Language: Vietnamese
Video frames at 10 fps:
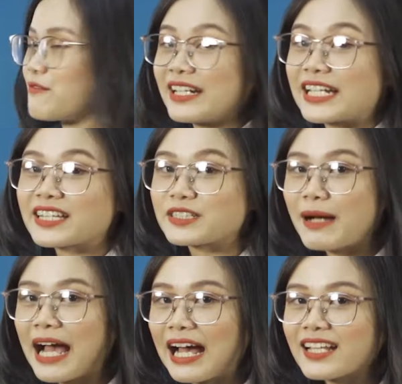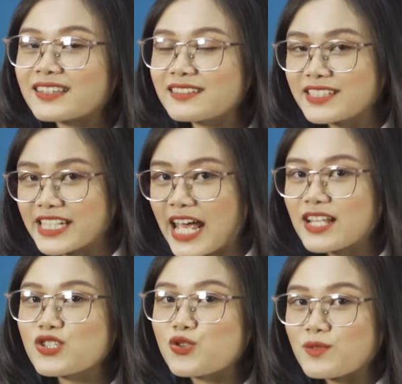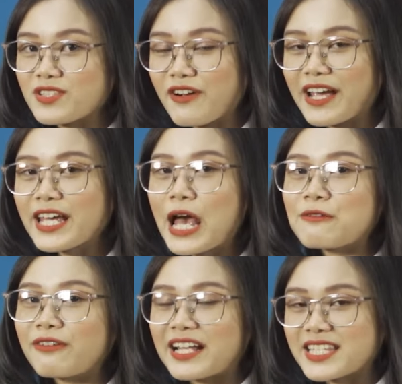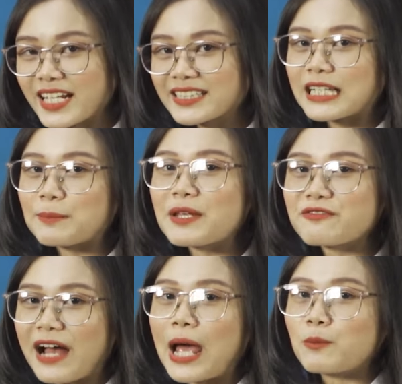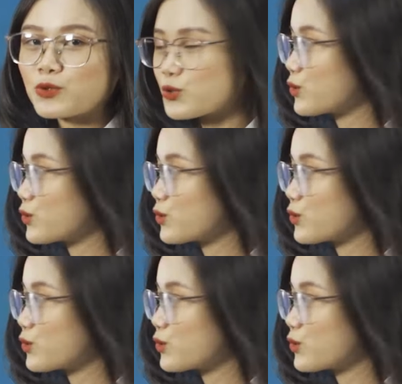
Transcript: và nét thứ ba từ trên xuống dưới và check sang bên phải một